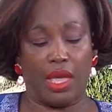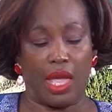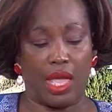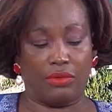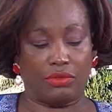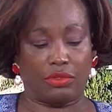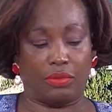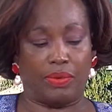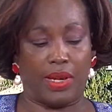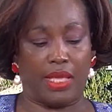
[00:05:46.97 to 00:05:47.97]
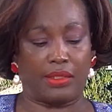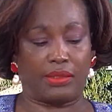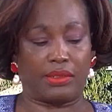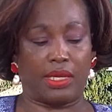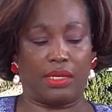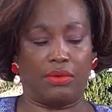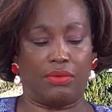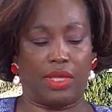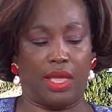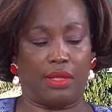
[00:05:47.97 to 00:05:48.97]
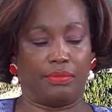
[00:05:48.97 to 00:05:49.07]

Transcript: à notre place. Alléluia.